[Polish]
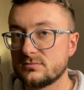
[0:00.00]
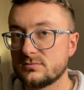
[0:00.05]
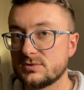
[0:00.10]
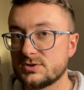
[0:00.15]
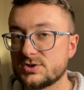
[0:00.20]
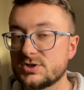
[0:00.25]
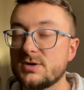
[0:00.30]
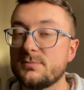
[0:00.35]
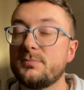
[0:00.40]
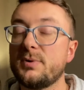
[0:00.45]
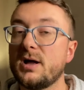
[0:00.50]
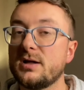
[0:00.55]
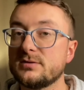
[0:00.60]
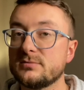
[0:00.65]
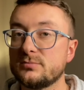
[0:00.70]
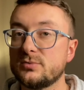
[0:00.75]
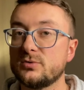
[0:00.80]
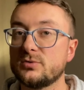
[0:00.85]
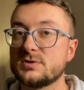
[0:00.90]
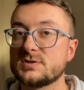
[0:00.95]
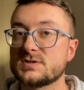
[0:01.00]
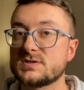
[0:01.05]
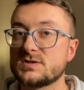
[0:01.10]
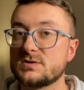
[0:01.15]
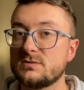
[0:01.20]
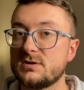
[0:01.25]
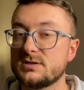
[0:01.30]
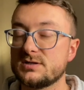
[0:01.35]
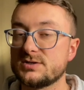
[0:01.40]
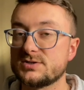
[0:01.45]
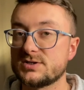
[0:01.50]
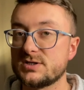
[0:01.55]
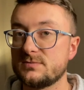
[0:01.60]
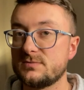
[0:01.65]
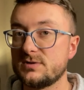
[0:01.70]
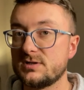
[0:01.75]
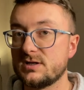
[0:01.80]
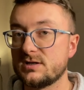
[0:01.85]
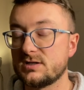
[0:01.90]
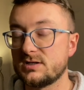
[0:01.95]
że Pan Bóg syła na
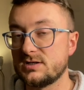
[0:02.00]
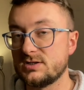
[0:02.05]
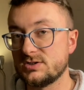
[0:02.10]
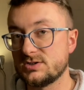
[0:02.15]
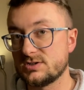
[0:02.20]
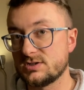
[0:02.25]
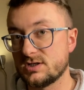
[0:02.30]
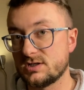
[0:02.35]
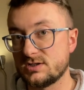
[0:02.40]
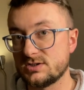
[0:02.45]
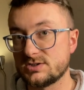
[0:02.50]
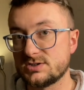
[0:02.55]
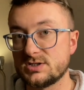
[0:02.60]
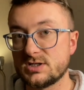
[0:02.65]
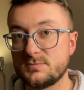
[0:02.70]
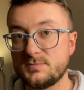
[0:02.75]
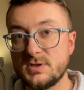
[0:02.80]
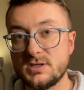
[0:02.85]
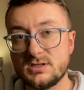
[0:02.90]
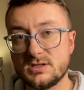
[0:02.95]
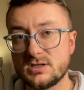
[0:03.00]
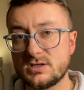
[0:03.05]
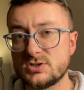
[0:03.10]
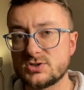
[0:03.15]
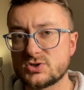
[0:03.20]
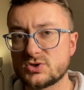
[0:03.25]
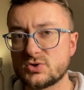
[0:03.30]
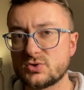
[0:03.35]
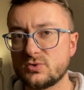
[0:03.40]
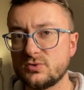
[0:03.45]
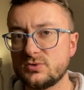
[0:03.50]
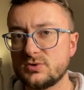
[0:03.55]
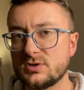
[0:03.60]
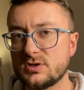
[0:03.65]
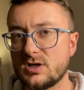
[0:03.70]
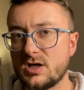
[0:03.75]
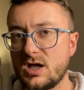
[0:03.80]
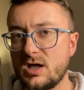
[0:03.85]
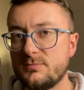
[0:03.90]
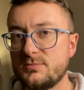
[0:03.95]
ciebie jakiś, jakieś cierpienie, jakiś trud,
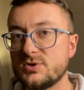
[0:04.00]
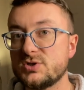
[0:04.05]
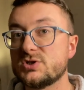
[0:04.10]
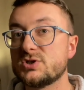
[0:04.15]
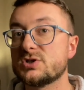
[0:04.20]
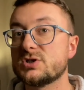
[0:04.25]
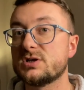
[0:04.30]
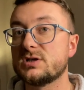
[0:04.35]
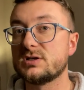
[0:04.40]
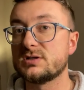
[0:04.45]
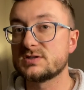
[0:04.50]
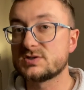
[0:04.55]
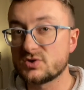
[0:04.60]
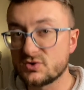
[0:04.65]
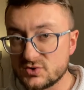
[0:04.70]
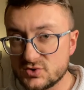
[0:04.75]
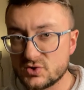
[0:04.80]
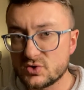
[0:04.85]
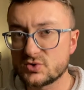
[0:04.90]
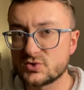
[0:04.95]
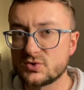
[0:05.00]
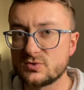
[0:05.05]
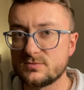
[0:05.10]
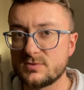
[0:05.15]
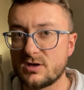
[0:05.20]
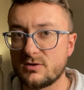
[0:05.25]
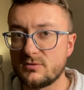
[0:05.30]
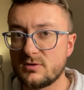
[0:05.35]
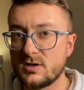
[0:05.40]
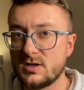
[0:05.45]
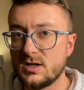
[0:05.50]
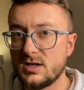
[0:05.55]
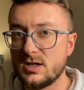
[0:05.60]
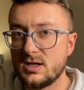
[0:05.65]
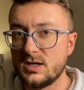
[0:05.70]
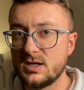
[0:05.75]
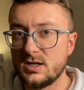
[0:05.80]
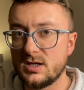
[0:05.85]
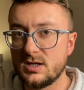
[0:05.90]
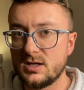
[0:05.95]
abyś coś zrozumiał.
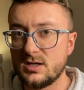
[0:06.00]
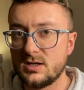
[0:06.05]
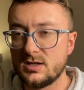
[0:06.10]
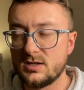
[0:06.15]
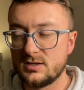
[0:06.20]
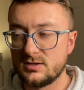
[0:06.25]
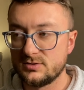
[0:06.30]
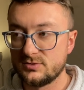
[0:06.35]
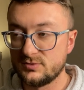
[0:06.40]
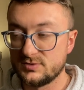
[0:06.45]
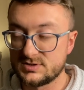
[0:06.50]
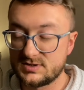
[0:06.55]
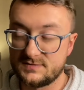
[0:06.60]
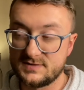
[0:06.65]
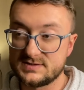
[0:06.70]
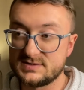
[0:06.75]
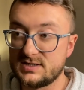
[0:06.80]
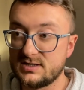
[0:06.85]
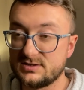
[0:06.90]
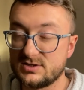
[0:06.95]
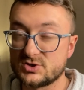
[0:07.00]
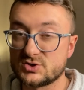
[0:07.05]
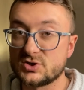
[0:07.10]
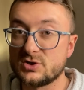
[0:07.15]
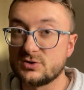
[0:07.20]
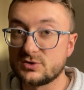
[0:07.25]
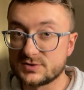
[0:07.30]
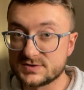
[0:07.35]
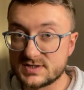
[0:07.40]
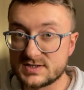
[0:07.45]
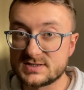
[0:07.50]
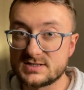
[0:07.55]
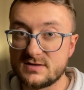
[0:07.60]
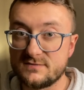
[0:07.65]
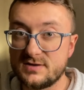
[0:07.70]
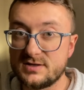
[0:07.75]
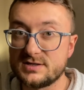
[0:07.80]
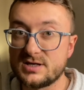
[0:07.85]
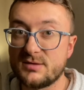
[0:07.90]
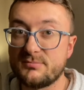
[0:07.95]
Tu jest kwestia też
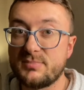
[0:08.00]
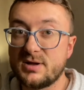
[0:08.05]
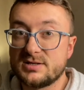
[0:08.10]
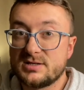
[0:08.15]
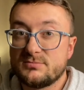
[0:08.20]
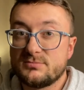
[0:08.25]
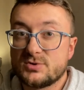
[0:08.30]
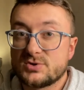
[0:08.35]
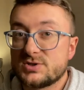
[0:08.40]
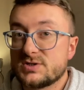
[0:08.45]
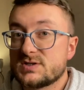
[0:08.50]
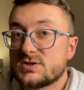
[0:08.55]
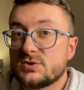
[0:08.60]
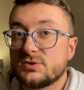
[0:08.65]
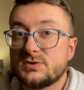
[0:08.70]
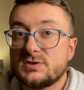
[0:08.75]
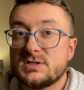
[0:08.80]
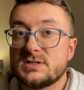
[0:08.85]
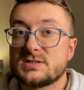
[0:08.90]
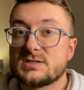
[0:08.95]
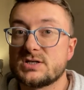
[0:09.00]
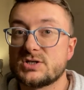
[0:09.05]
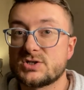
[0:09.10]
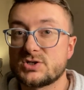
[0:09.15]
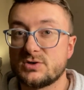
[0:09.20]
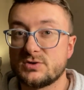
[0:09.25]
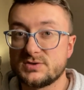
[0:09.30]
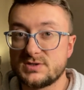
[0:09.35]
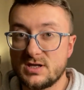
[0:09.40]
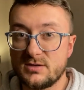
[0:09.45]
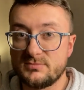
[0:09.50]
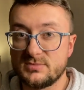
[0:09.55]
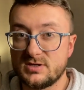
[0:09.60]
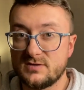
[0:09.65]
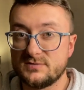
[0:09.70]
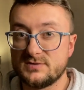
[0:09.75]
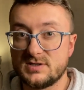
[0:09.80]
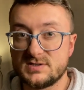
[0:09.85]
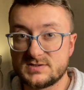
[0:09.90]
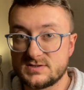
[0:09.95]
rozeznawania, Panie Boże, co Ty chcesz ode mnie
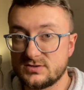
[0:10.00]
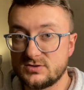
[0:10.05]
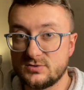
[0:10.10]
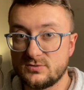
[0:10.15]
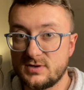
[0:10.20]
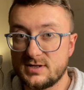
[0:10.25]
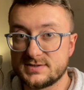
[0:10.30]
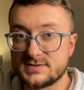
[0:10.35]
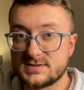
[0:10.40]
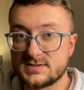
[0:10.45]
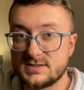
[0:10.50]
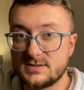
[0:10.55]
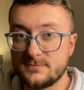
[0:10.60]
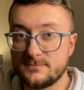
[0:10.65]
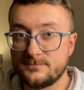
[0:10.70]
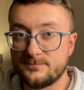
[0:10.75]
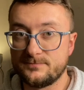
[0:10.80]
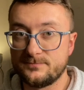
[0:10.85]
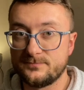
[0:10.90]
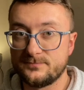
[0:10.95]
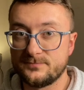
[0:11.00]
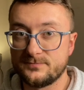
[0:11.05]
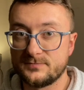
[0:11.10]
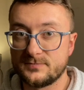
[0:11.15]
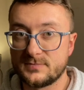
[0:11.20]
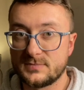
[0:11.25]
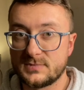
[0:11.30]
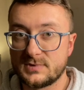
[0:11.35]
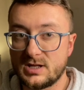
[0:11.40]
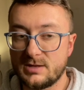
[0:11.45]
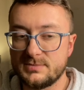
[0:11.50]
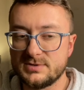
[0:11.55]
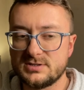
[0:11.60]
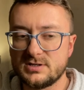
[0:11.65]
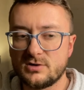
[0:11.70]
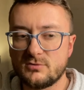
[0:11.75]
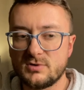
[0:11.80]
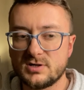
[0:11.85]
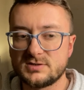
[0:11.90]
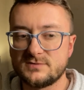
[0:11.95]
w tej sytuacji. A my
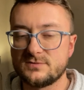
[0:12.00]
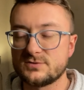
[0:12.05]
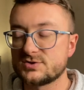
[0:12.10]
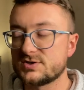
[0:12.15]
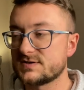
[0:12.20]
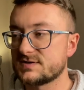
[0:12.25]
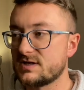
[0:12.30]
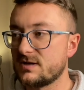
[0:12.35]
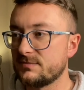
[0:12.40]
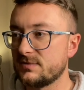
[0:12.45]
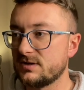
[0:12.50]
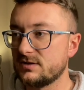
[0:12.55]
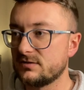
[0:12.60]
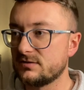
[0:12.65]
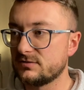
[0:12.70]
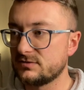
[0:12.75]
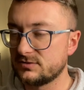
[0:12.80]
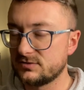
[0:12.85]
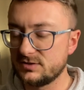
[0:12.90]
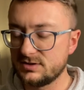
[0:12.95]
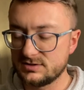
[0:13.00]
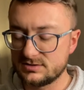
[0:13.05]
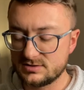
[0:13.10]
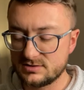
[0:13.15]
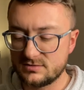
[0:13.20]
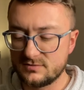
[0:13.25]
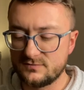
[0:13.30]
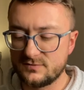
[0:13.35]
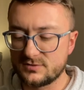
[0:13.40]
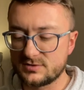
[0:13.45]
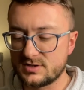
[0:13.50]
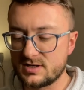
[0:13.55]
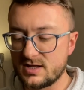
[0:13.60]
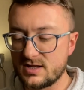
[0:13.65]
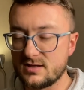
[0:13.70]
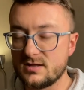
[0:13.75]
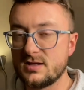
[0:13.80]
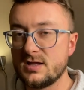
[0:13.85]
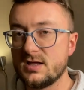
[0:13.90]
tak łatwo czasami do jednego worka